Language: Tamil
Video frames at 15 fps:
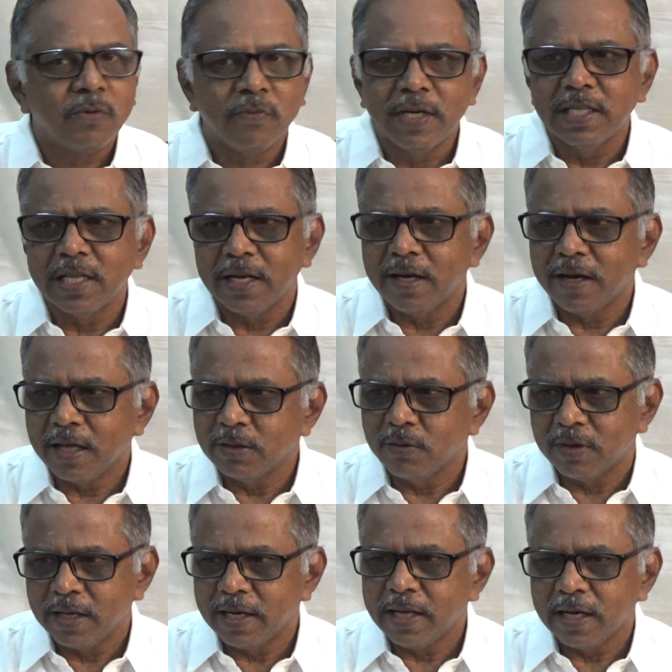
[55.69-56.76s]
ஒரு விடுதலை இல்லாத
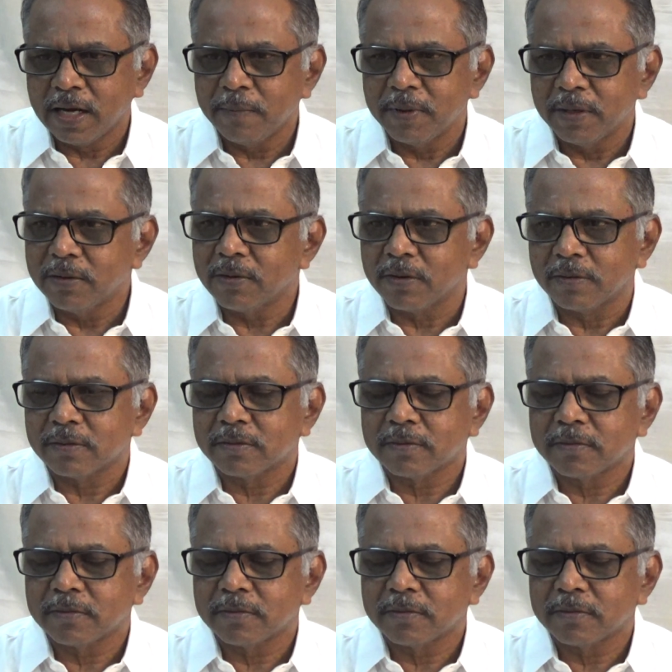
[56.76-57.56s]
ஒரு நிலை நாம் இருக்கிறோம்